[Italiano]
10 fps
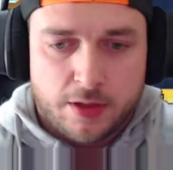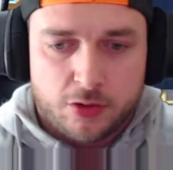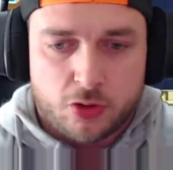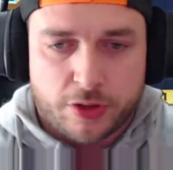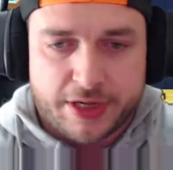
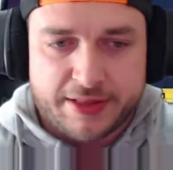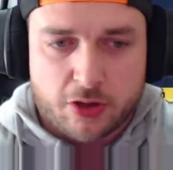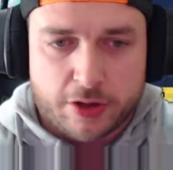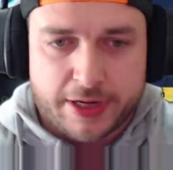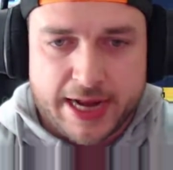torretta
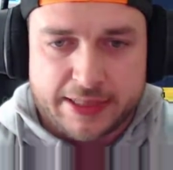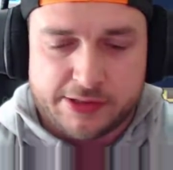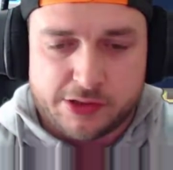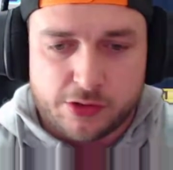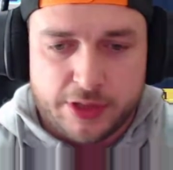con
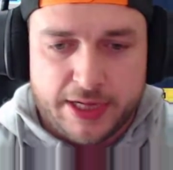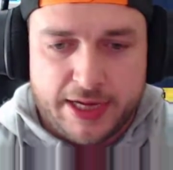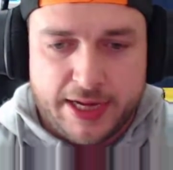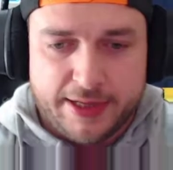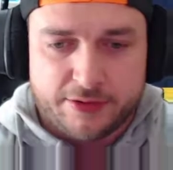razzo
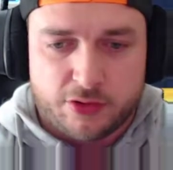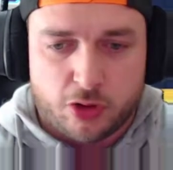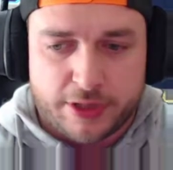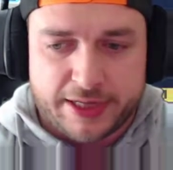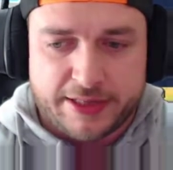e
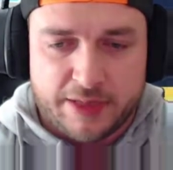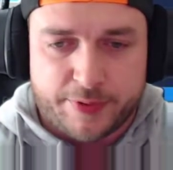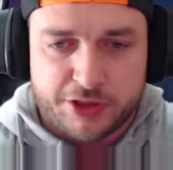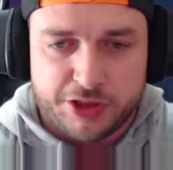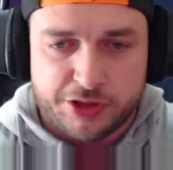torretta di
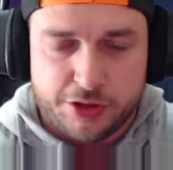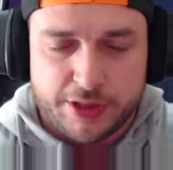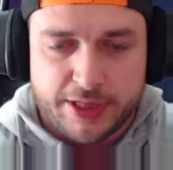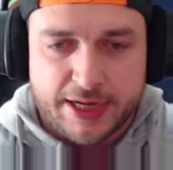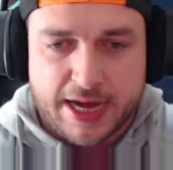
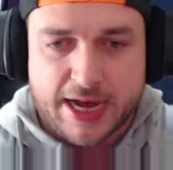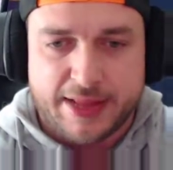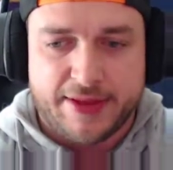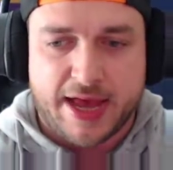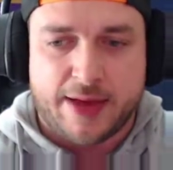precisione.
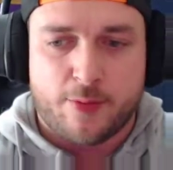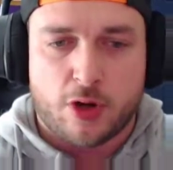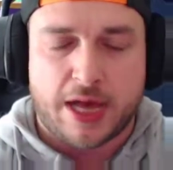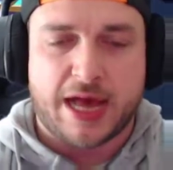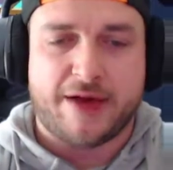Andiamo
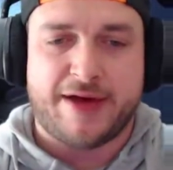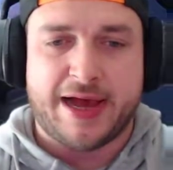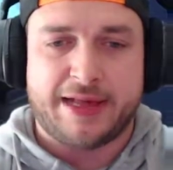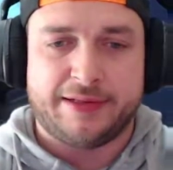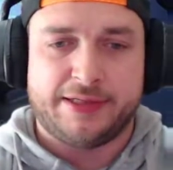
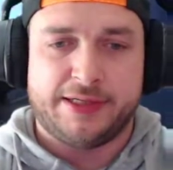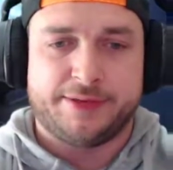avanti.